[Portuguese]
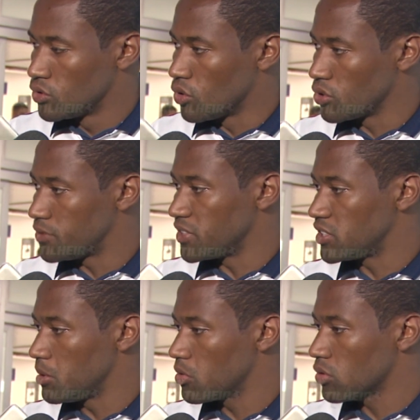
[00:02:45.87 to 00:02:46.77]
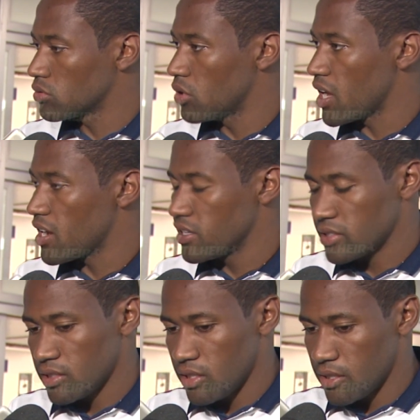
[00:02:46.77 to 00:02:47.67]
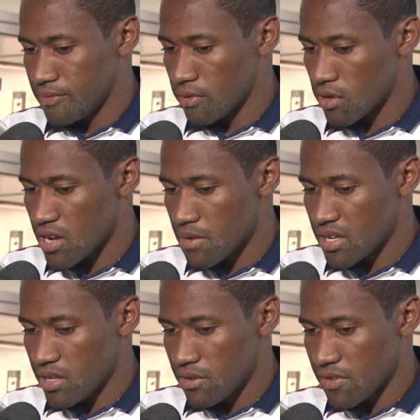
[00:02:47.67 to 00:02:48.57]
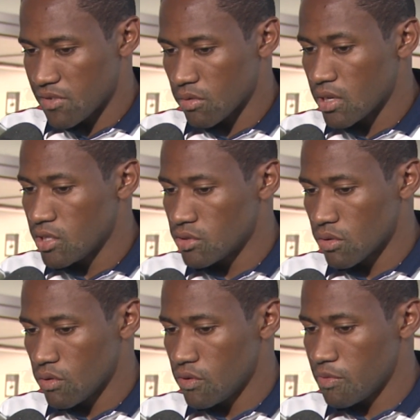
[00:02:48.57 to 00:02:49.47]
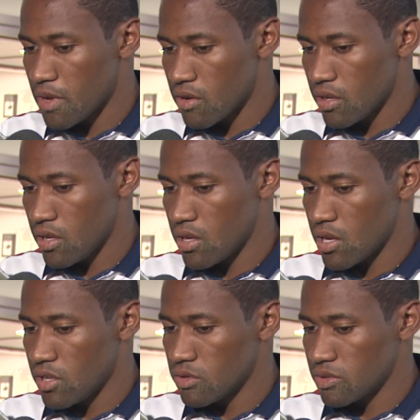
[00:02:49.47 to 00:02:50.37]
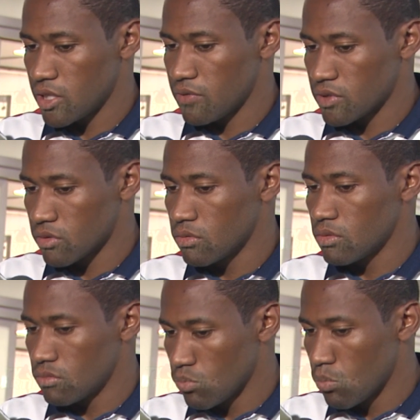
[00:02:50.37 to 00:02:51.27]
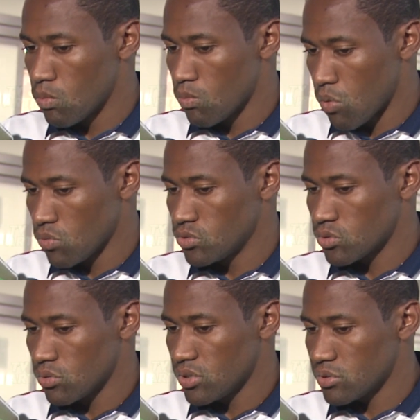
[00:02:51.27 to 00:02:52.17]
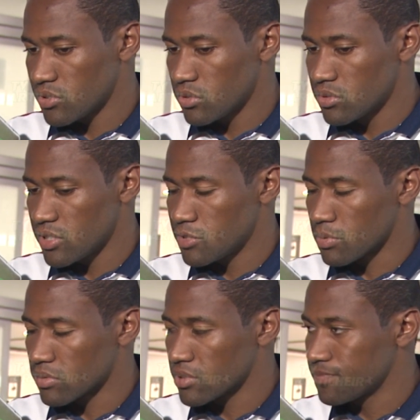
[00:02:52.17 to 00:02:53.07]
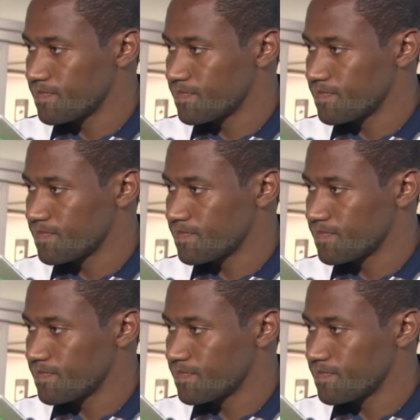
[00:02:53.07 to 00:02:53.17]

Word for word: Jogo difícil contra o Goiás e focar que vai ser um grande jogo. Espero que, que a gente consiga fazer um, um bom jogo e conseguir os três pontos.